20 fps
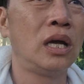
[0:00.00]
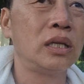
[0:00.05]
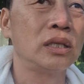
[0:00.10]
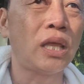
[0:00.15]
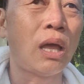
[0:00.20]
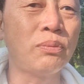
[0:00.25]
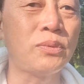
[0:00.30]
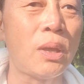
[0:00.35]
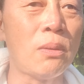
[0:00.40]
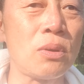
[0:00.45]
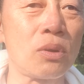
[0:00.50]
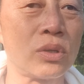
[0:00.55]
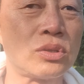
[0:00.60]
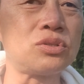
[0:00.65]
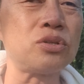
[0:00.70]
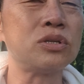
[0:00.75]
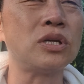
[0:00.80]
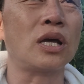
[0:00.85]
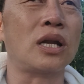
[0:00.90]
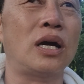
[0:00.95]
답답해고
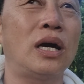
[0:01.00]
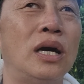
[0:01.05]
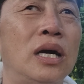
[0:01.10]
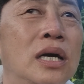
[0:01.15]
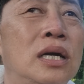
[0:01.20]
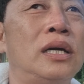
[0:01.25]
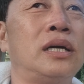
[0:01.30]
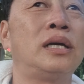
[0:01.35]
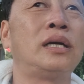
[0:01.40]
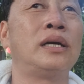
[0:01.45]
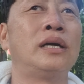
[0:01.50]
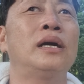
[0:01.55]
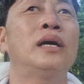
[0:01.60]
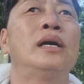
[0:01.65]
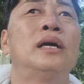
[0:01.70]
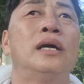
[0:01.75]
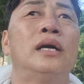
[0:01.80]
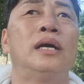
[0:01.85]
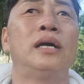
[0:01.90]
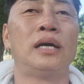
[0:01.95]
쭉 살아.
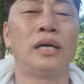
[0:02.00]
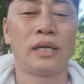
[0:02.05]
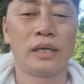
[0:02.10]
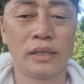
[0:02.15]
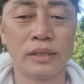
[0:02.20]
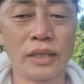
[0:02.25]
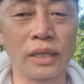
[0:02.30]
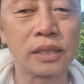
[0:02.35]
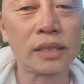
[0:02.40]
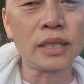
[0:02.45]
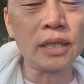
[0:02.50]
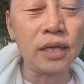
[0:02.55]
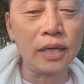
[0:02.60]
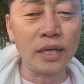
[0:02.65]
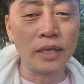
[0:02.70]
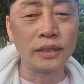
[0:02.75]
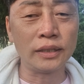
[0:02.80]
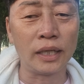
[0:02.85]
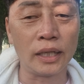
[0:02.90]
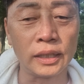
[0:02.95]
근데
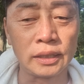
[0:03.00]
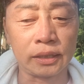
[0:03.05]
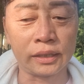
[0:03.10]
그런